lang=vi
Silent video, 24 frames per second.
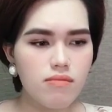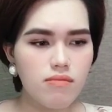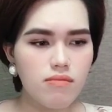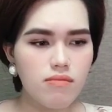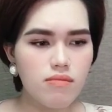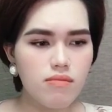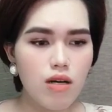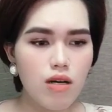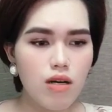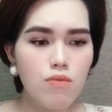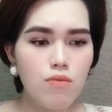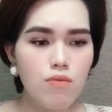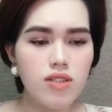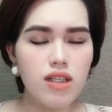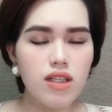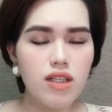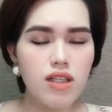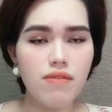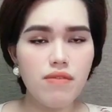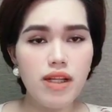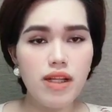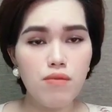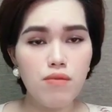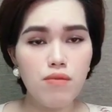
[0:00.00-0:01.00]
không có gì
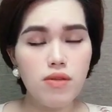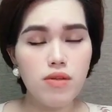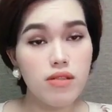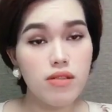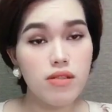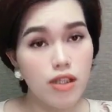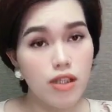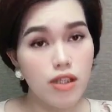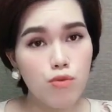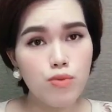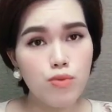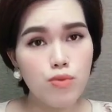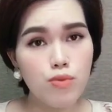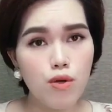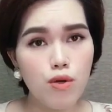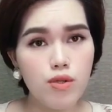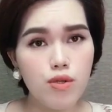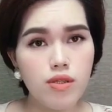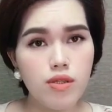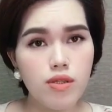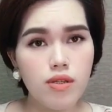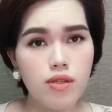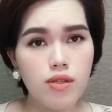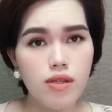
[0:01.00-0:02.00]
với nhau nữa thì cũng thôi,
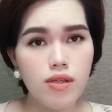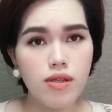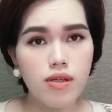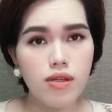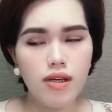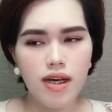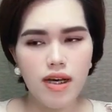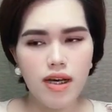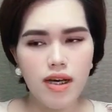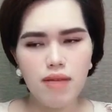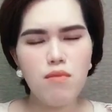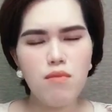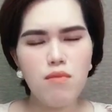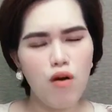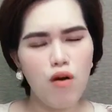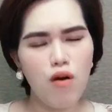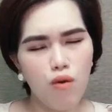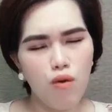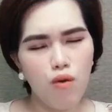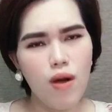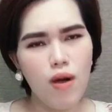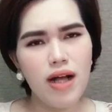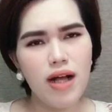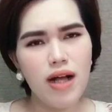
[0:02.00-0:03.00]
hãy bỏ
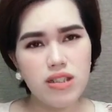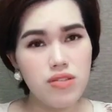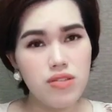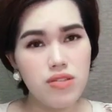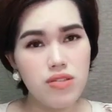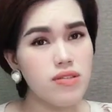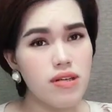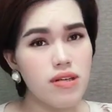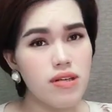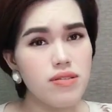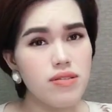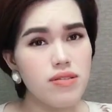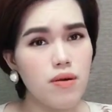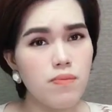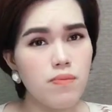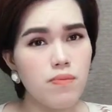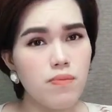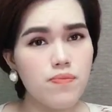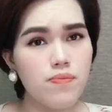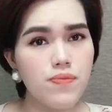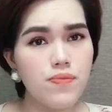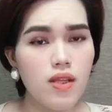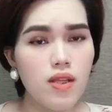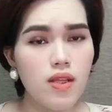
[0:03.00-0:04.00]
qua cho nó dễ sống.
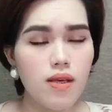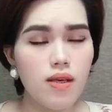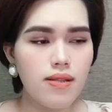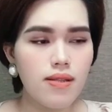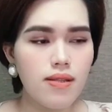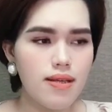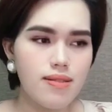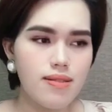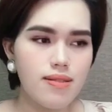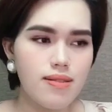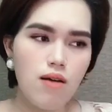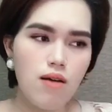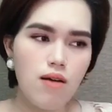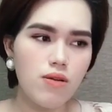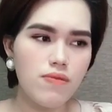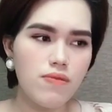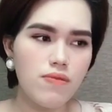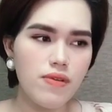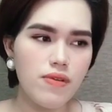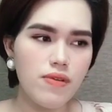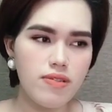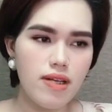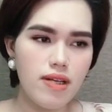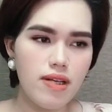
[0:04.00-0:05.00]
Tại sao cứ
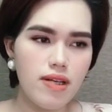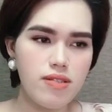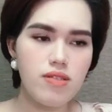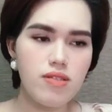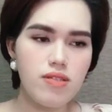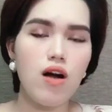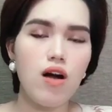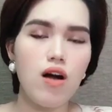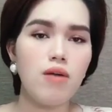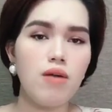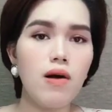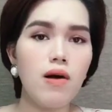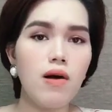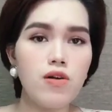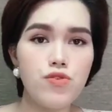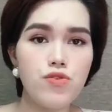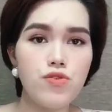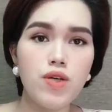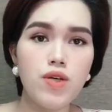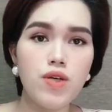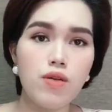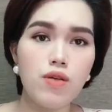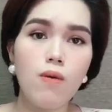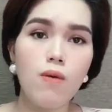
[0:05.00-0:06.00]
phải rạch ròi mọi
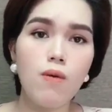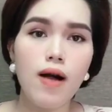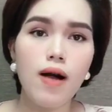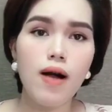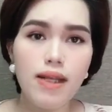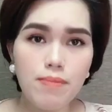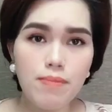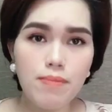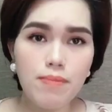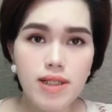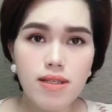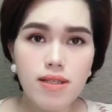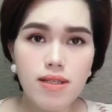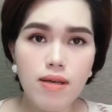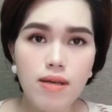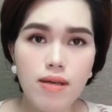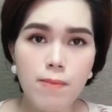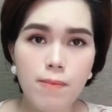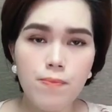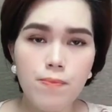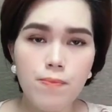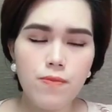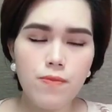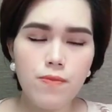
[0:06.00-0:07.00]
chuyện quá làm cái gì?
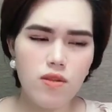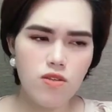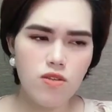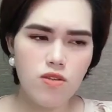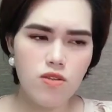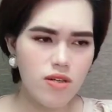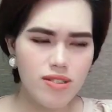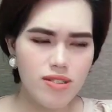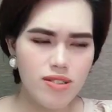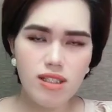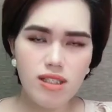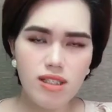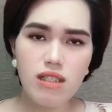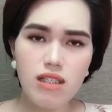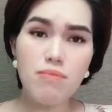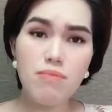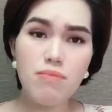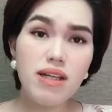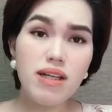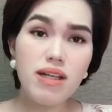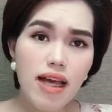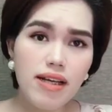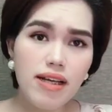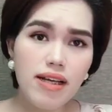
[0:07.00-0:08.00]
Rồi nó sẽ rất mất
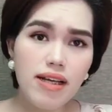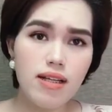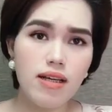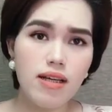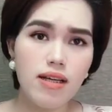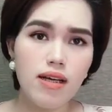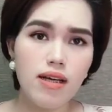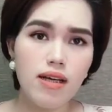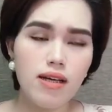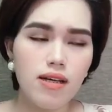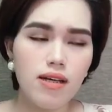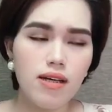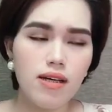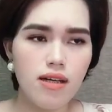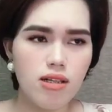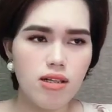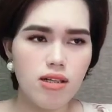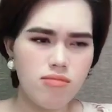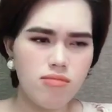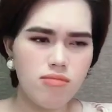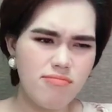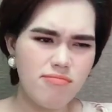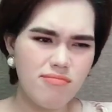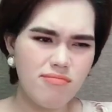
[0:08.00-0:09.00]
thay đi. Ừ,
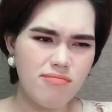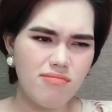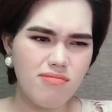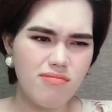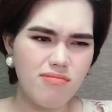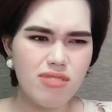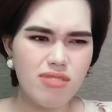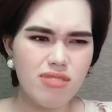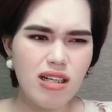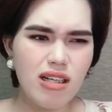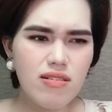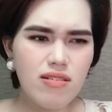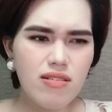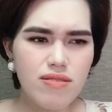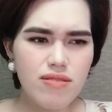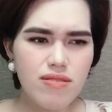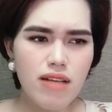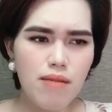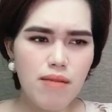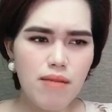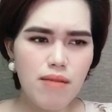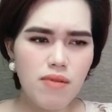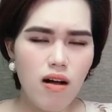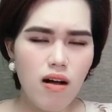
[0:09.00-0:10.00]
cái người
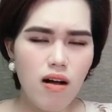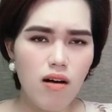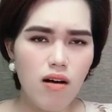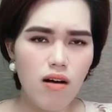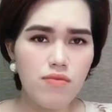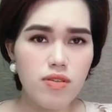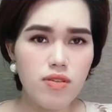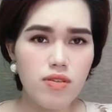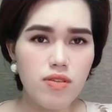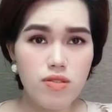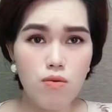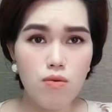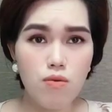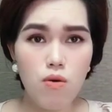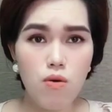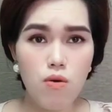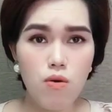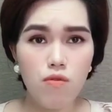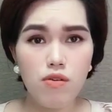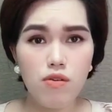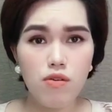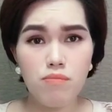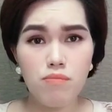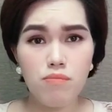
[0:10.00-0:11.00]
sếp họ vừa xấu hổ
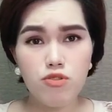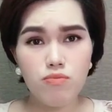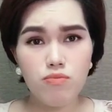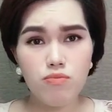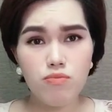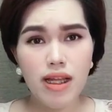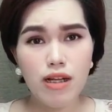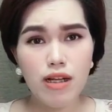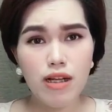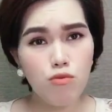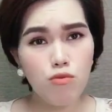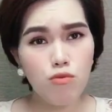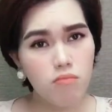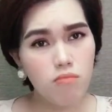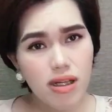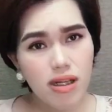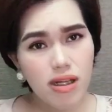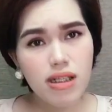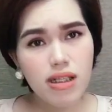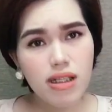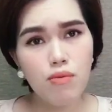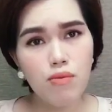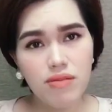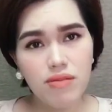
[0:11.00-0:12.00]
và chúng ta lại cũng mất
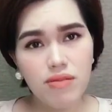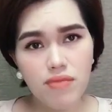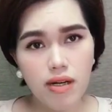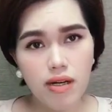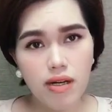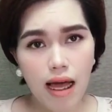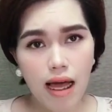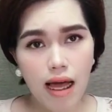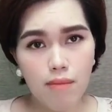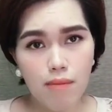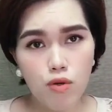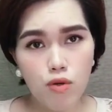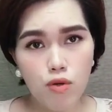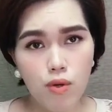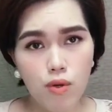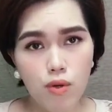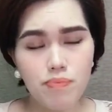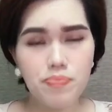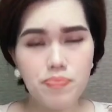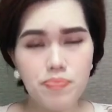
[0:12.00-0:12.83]
công ăn việc làm luôn.